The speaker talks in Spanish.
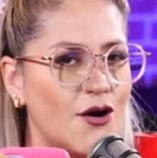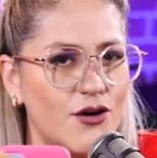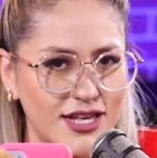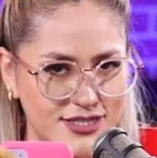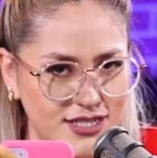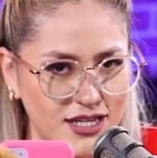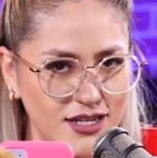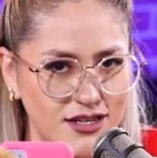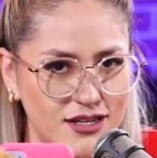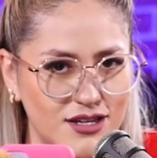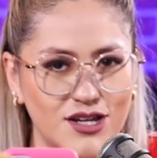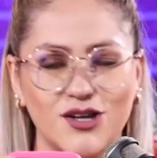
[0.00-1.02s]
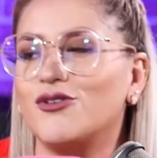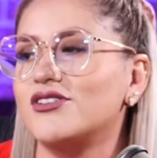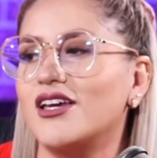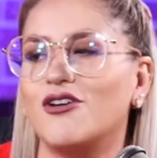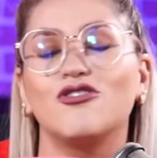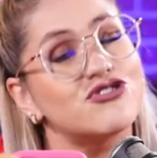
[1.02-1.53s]
ahora sí.
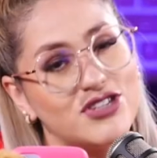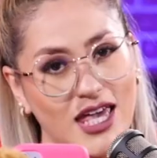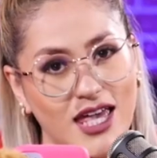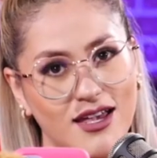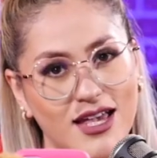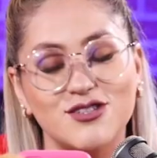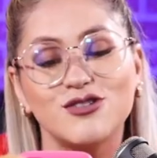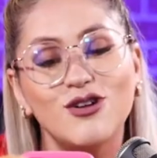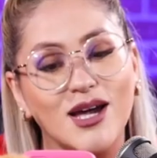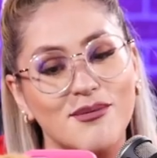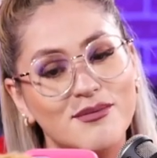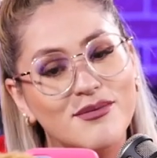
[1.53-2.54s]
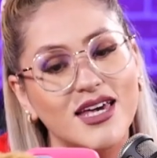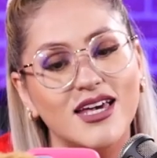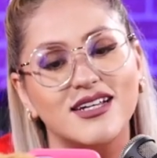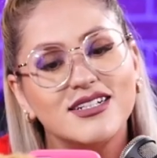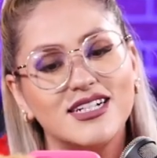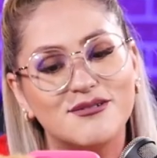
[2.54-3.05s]
O sea, no sé, eso es lo que a mí
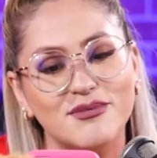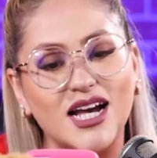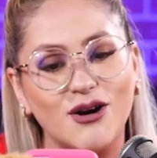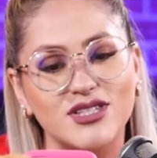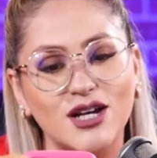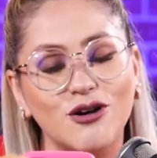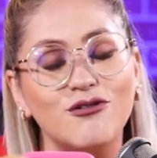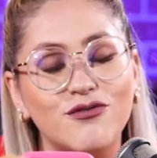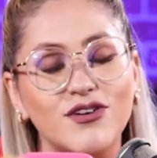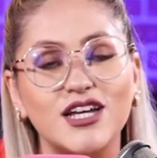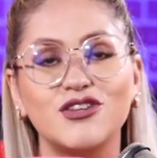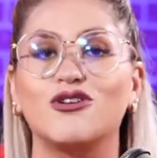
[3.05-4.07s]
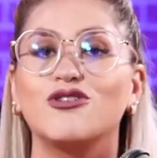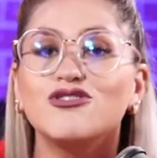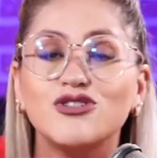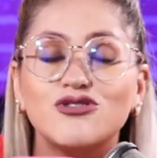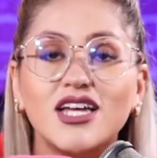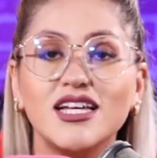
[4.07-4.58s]
me, me causa conflicto.
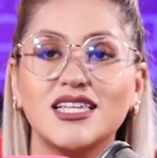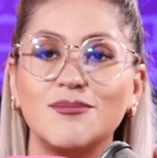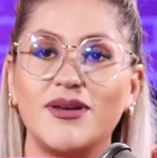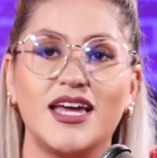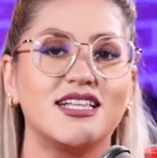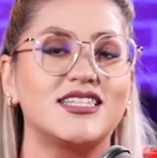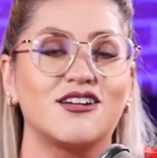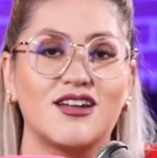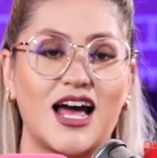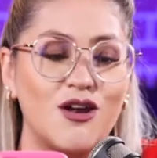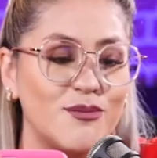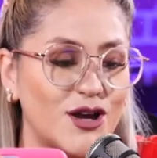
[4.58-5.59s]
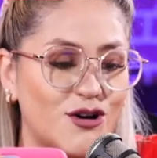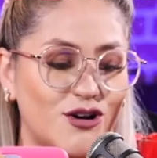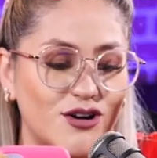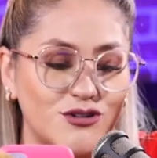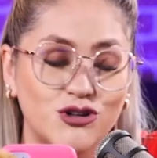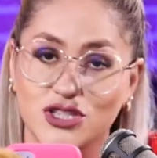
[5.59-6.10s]
No sé ustedes qué piensen, a lo
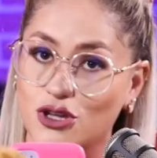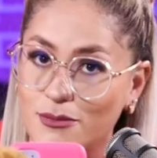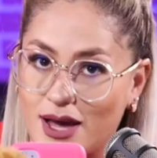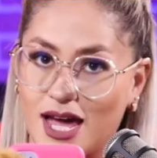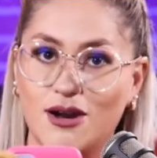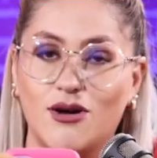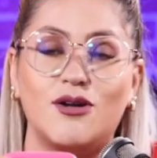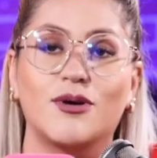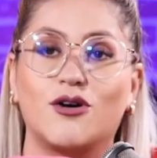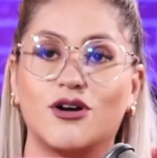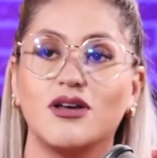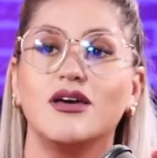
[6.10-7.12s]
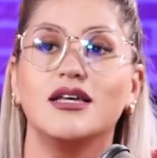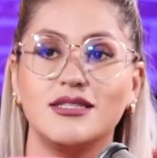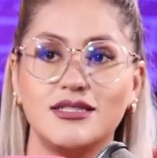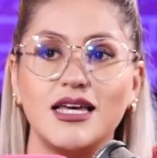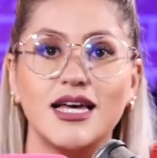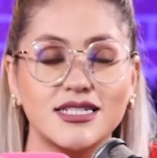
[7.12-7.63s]
mejor yo estoy mal o a lo mejor
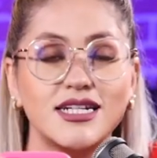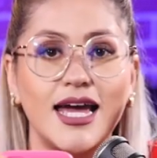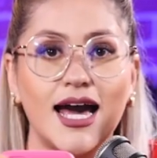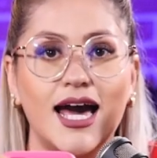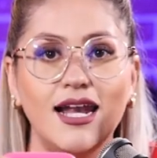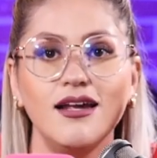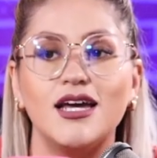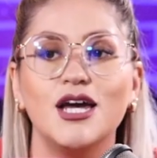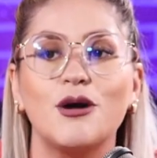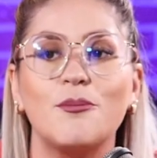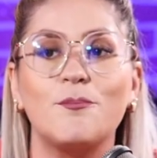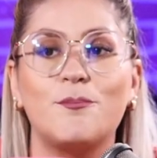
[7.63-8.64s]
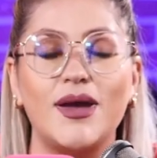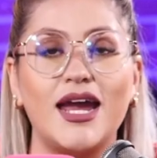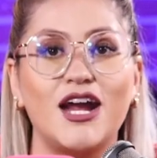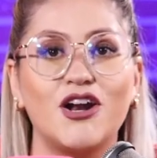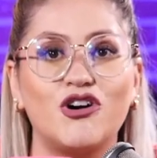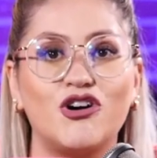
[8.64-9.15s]
sí es real,
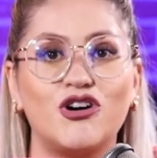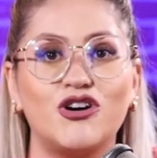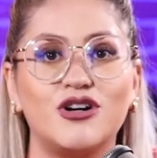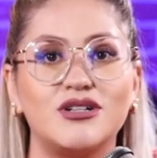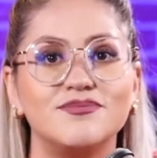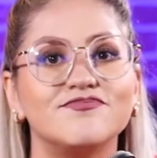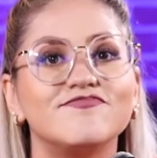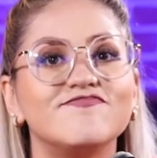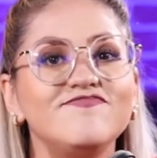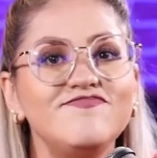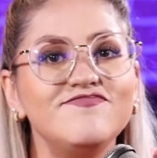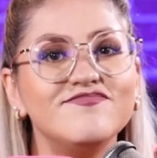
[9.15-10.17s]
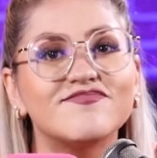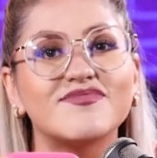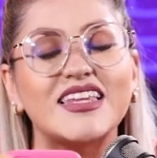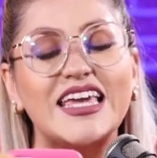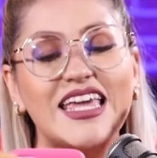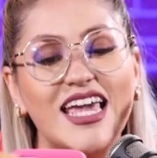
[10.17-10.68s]
pero
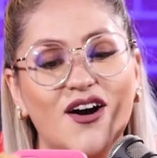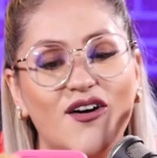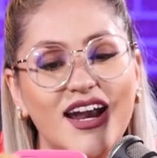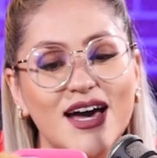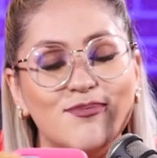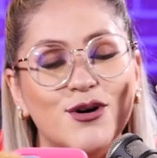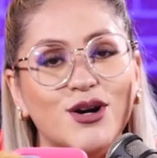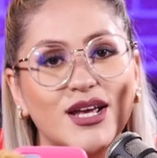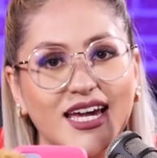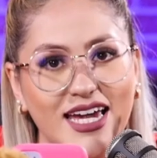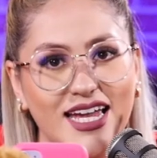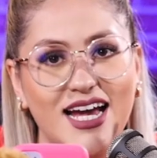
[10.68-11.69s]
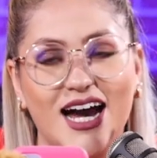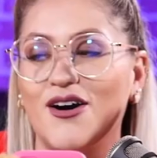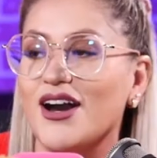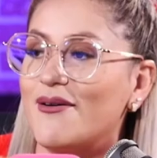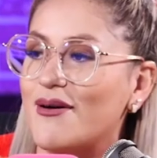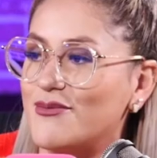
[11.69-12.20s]
mm, y ahora por qué?
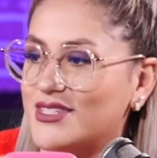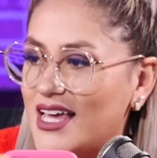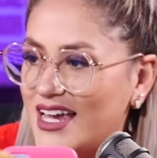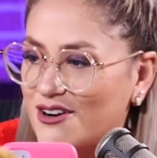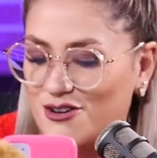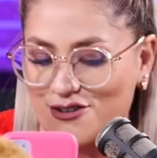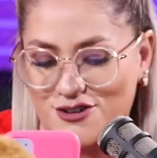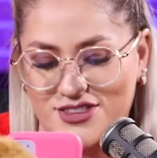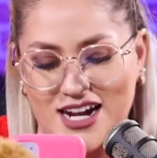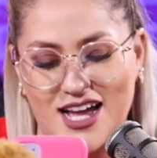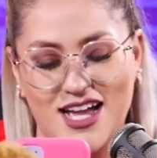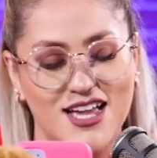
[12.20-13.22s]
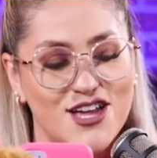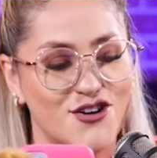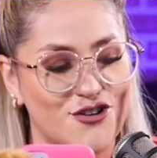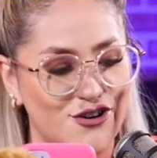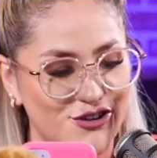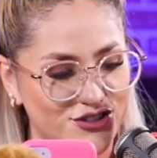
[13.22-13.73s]
Ahora vamos a ir con otra
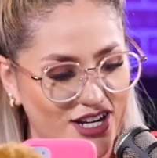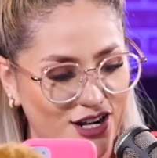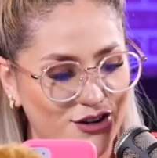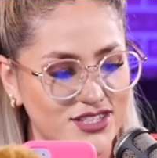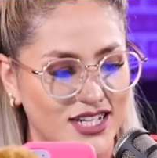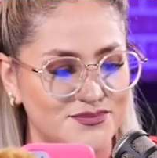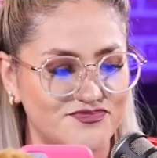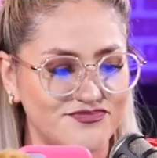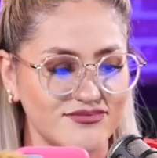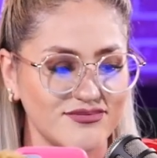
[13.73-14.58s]
con otra cosa.